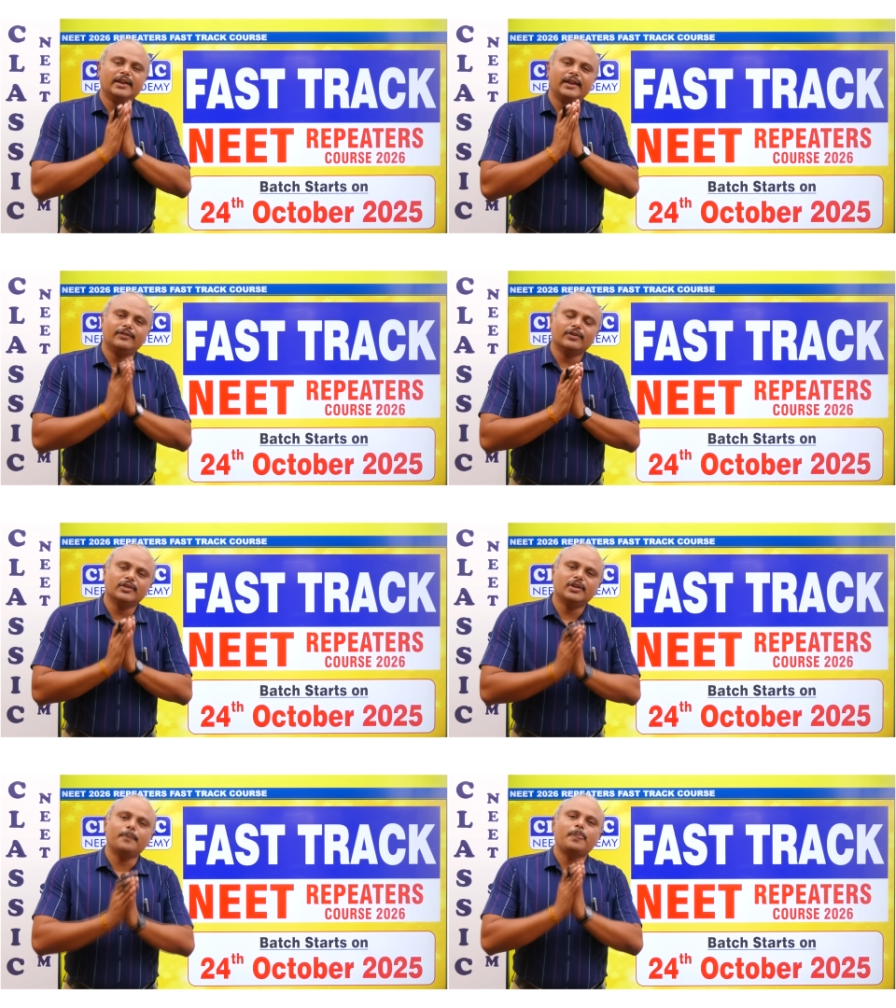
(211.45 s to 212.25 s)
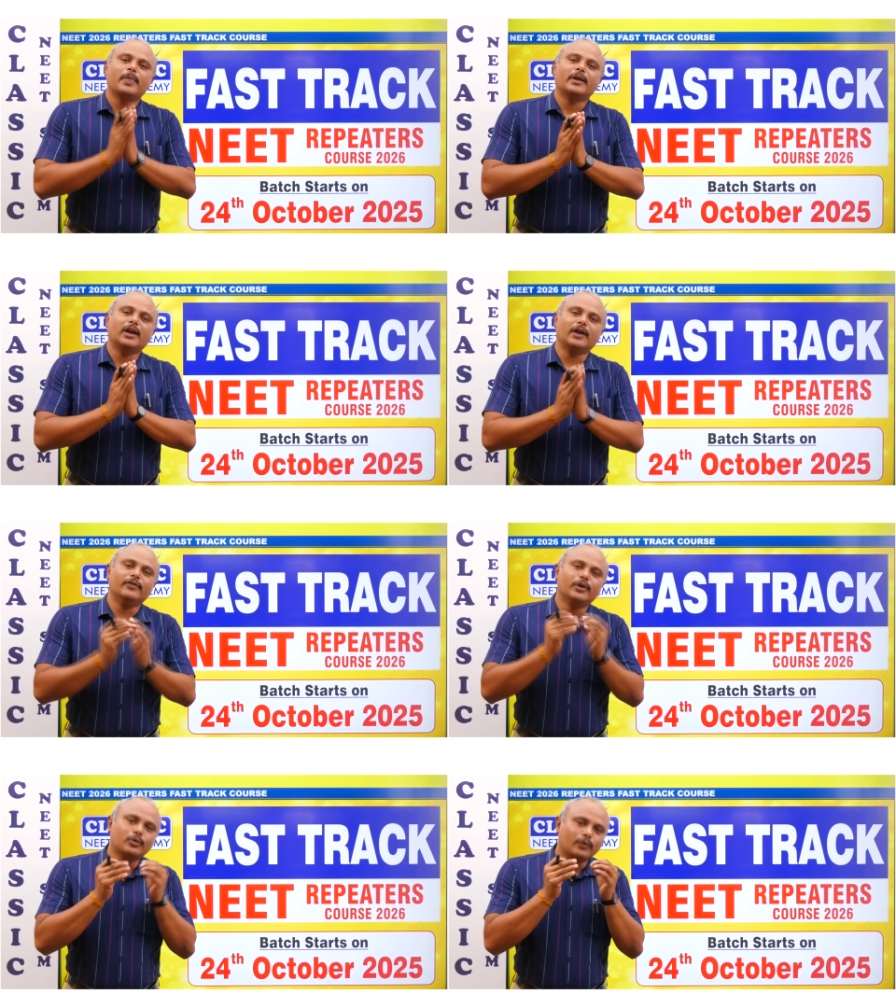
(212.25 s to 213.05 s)
நீட் வந்து
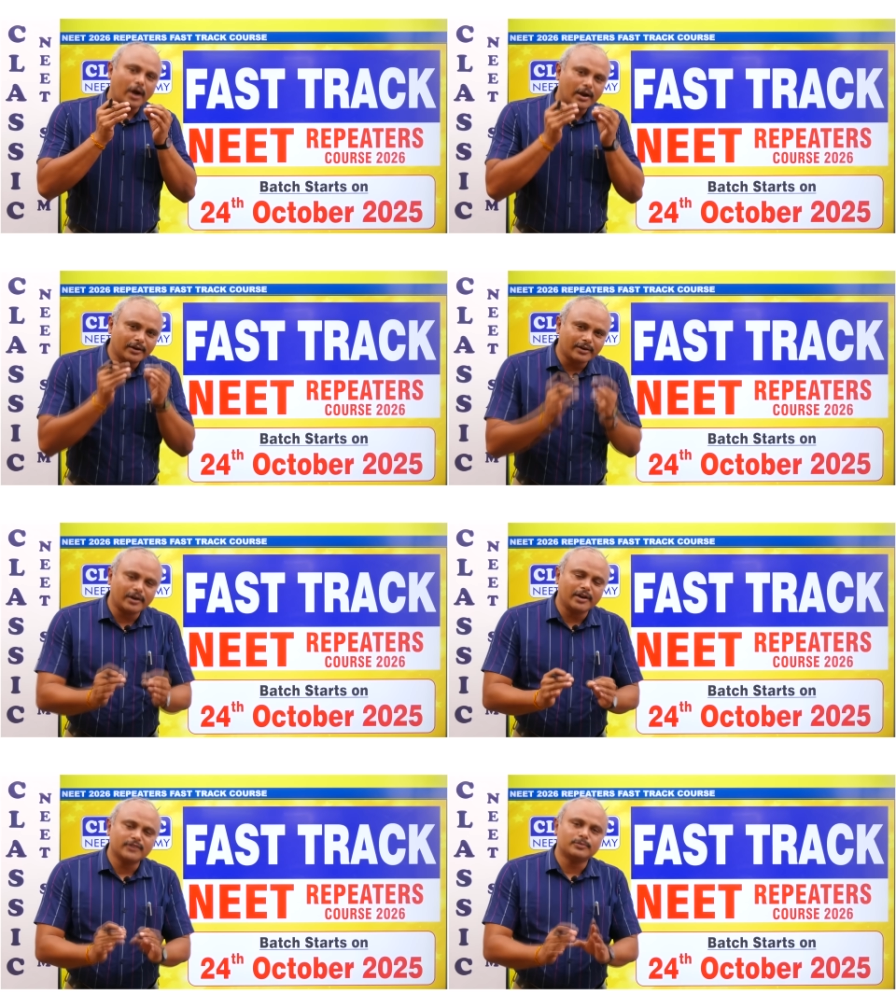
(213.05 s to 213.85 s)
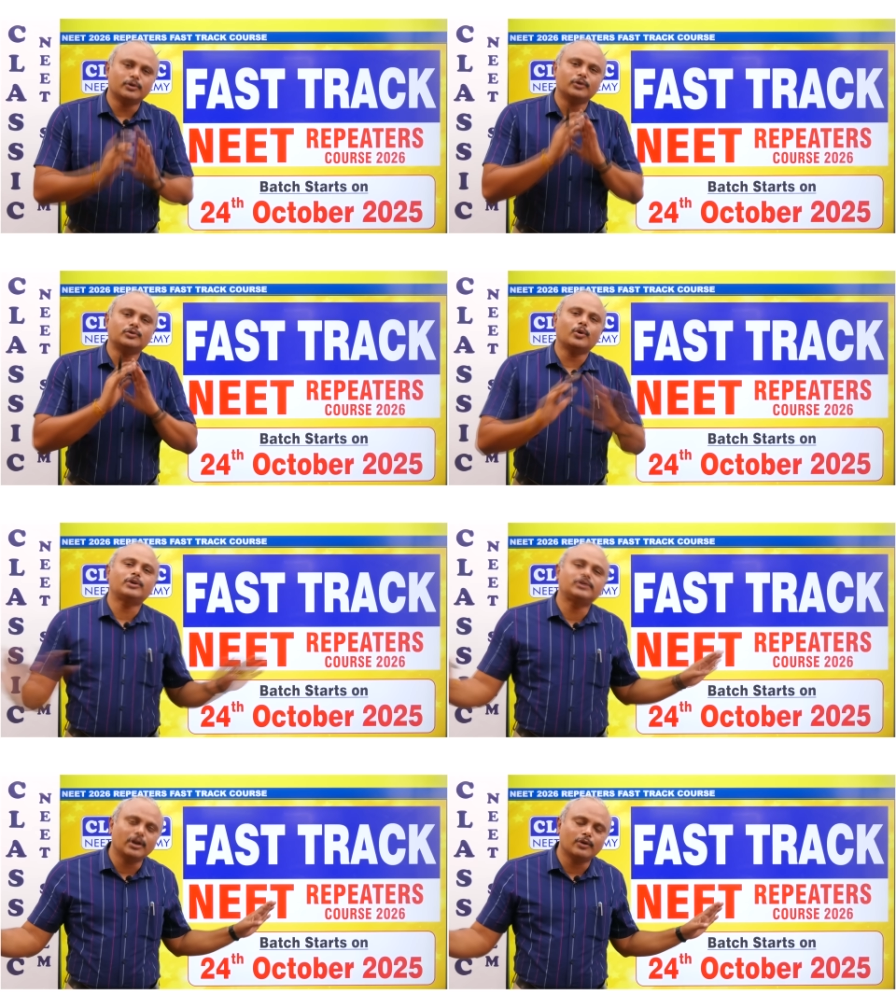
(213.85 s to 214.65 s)
நாங்கள் வெறும் ஹண்ட்ரட் டேஸ் மட்டும்
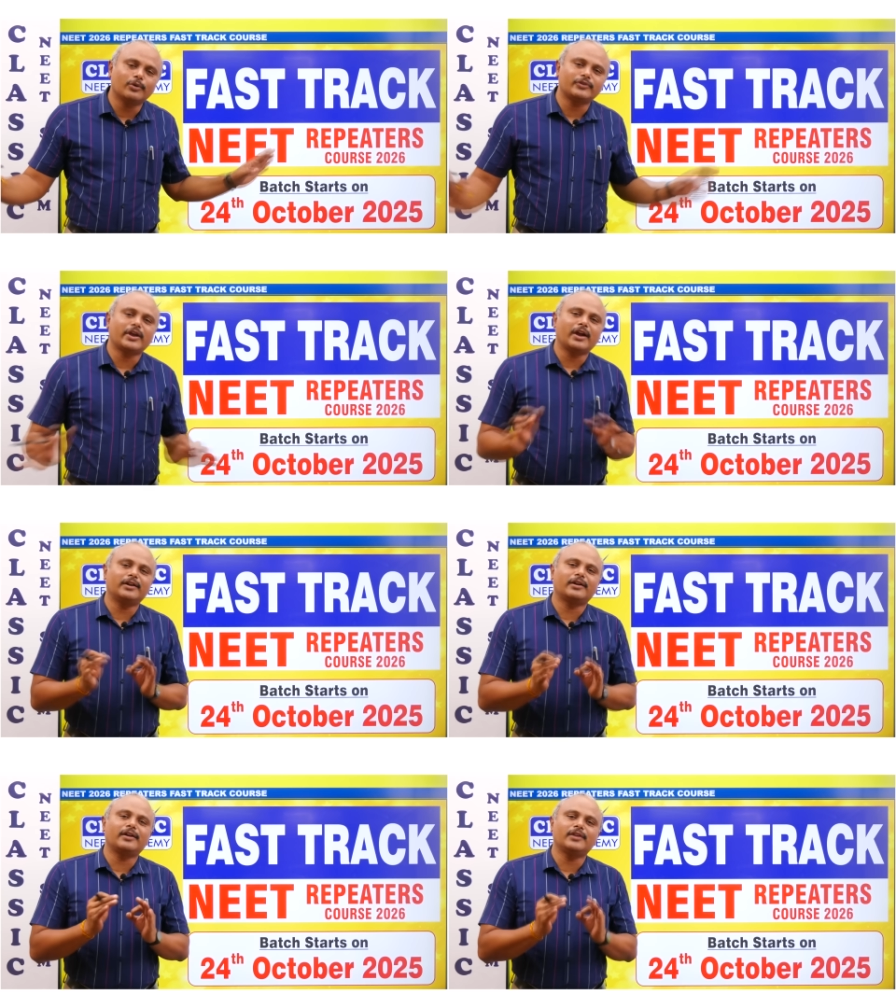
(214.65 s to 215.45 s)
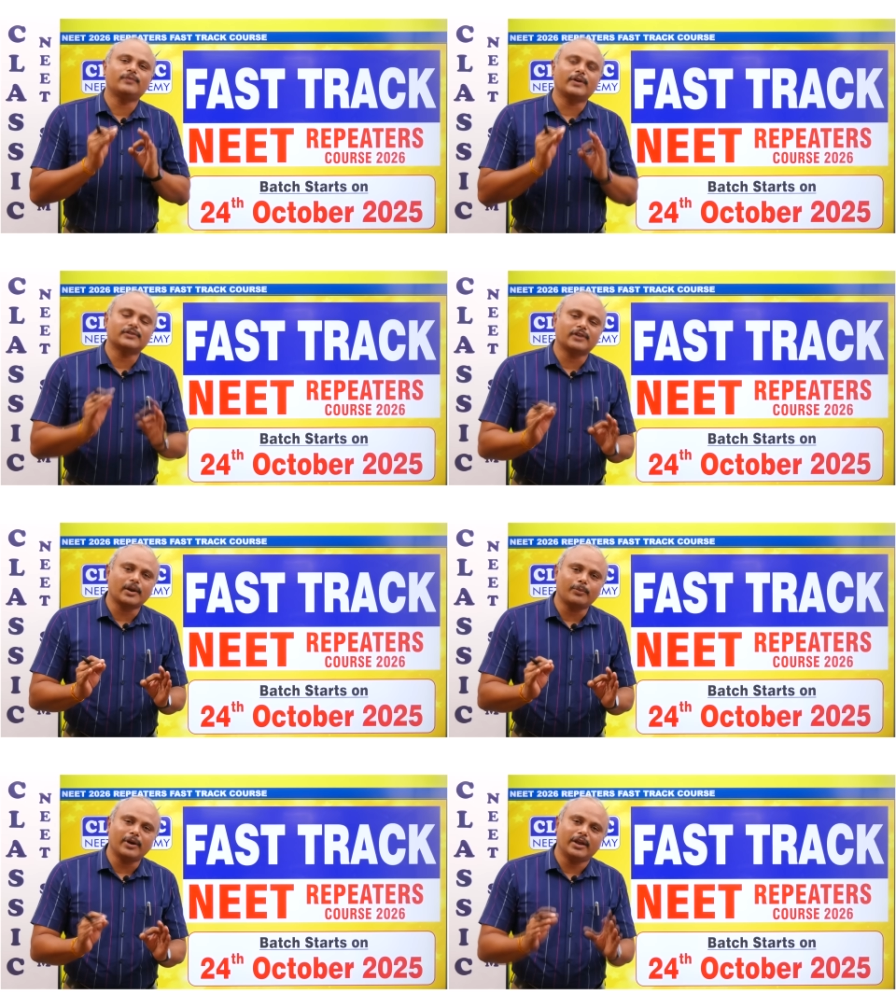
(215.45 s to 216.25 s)
டோட்டல் கோர்ஸே ஹண்ட்ரட் டேஸ் ஃபாஸ்ட்
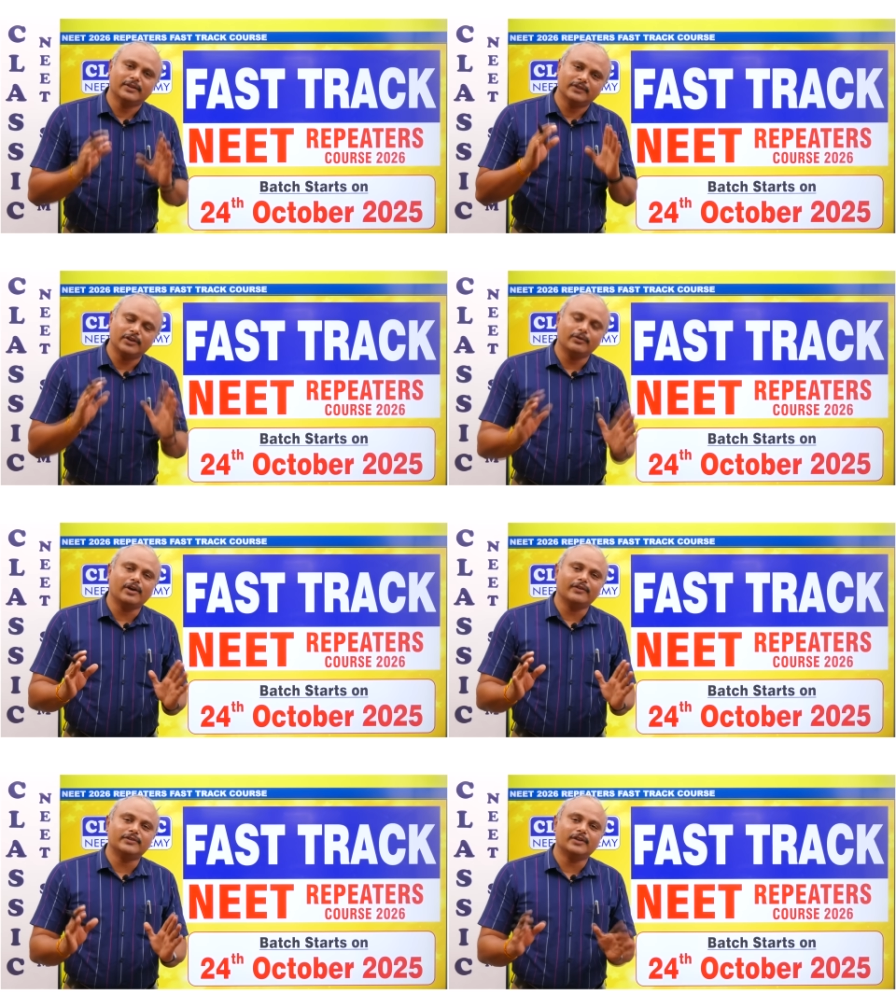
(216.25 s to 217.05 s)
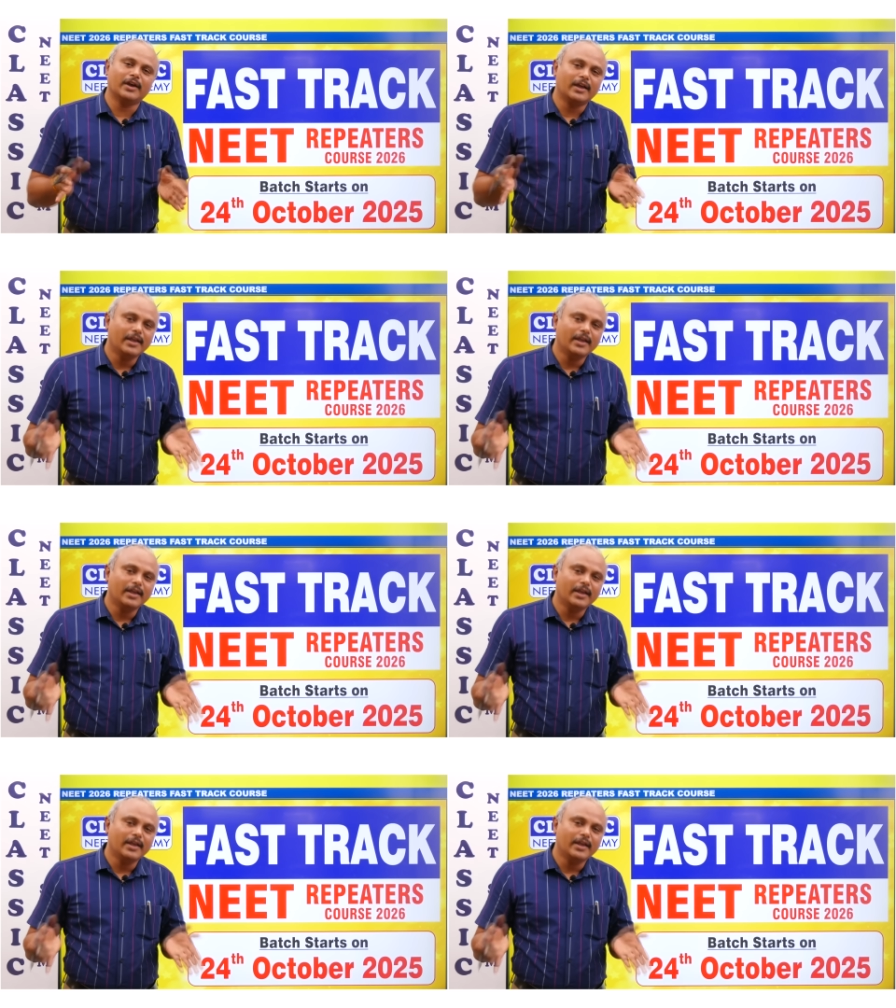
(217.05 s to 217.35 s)
ட்ராக் பண்ணியே சீட் வாங்க வச்ச